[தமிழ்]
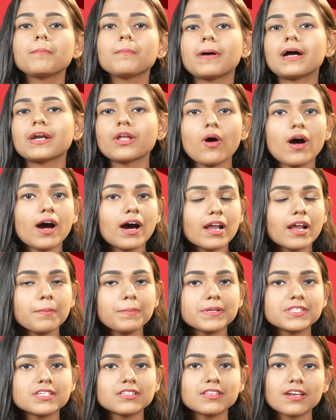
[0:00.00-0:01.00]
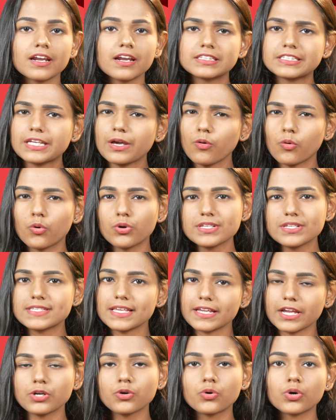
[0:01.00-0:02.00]
படம் ஆரம்பிச்சதுலேருந்தே ஒரு
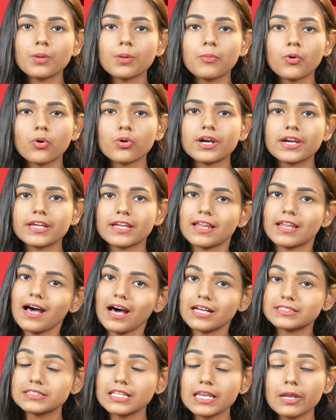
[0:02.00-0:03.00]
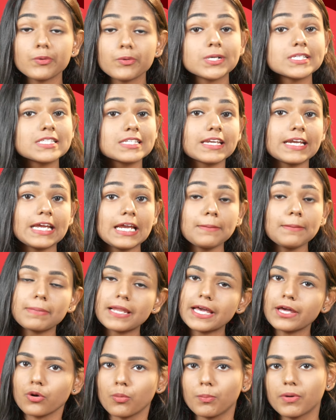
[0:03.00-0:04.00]
செகண்ட் கூட போர் அடிக்கல அந்த அளவுக்கு ஸ்க்ரீன் பிளே
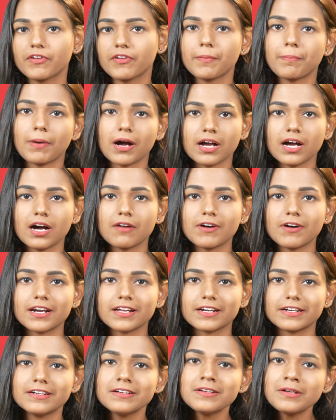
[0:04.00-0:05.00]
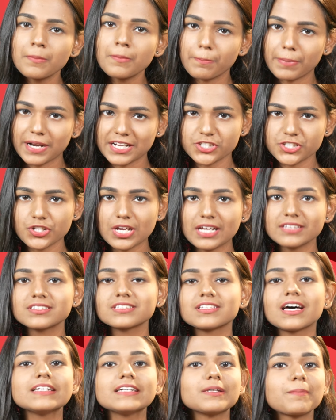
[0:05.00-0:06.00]
ரொம்பவே பக்காவாக இருக்குது பிரசாந்த்
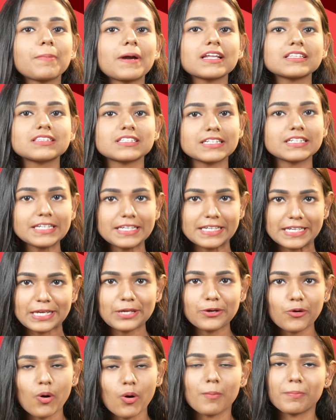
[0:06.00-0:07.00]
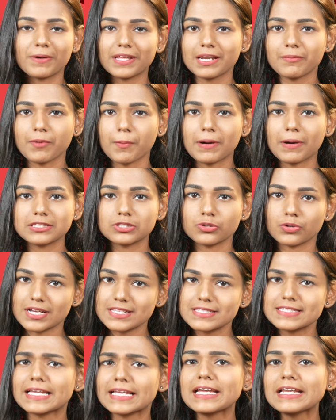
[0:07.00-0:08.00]
தான் இந்த படத்துக்கு ஹீரோ அப்படின்னு நம்ம பார்த்தோம்னா
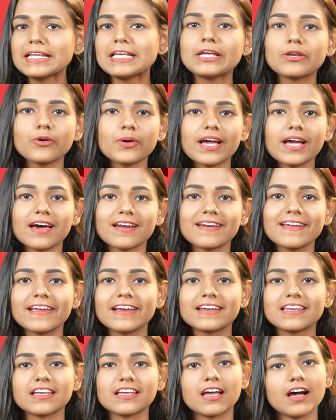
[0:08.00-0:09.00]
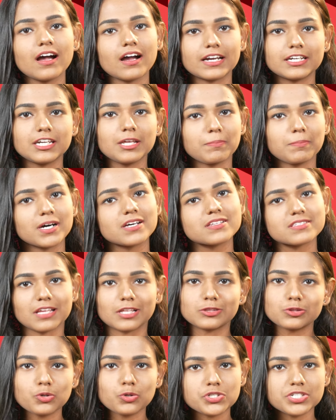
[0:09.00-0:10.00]
செகண்ட் ஹீரோ யாருன்னு கேட்டிங்கன்னா கண்டிப்பாக
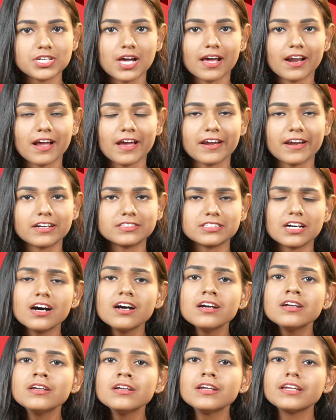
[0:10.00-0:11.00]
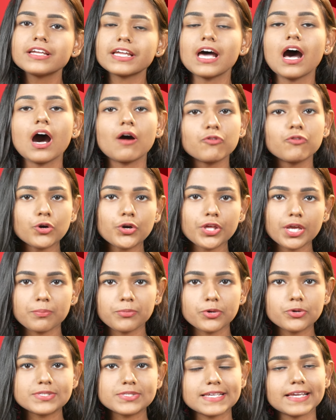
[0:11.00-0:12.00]
சந்தோஷ் நாராயணன் தான் ஏன்னா அவருடைய
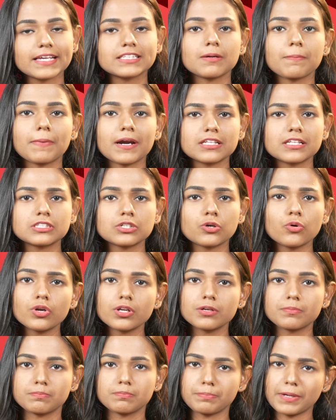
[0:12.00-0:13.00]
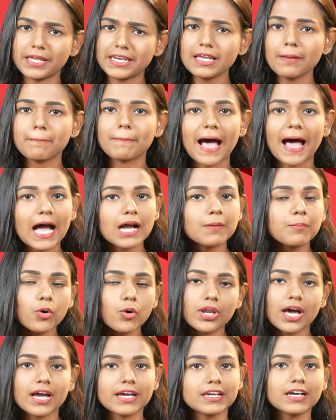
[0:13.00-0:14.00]
மியூசிக் இந்த படத்துக்கு ஒரு பெரிய பேக்
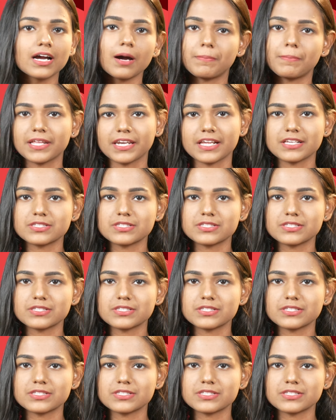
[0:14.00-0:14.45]
போனாக இருக்குது அப்படின்னே